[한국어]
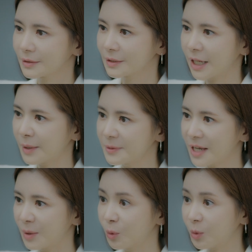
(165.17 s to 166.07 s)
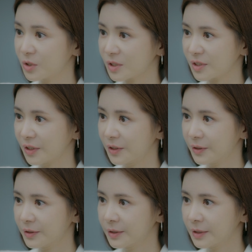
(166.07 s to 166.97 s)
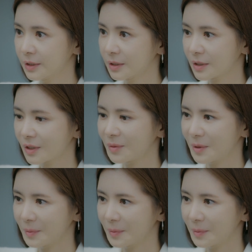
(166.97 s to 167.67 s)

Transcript: 사람 잘못 보셨어요. 그럼